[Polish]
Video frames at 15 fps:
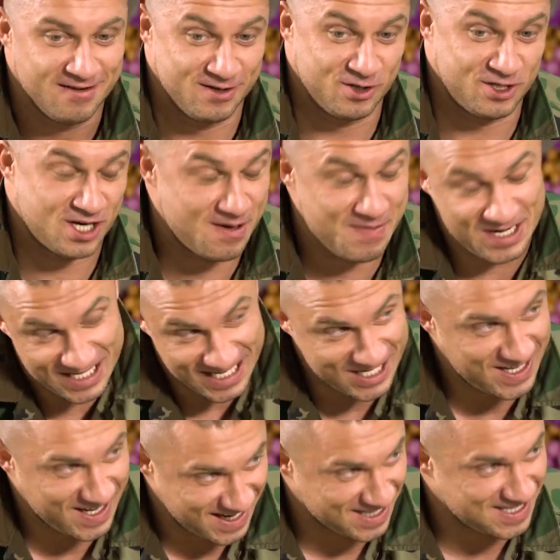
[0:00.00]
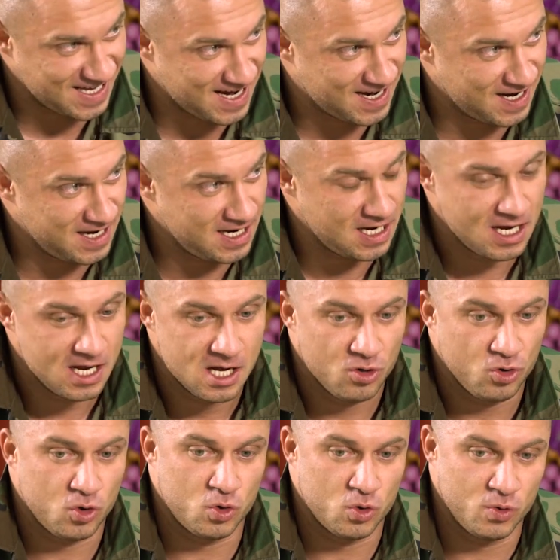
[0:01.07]
Więc trzeba mieć też takie cechy,
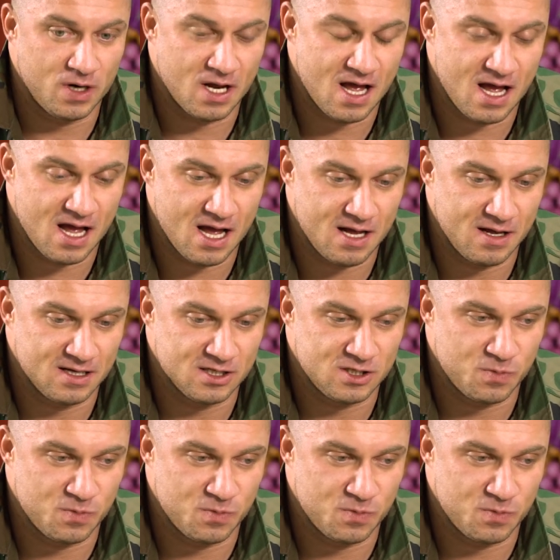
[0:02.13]
które e,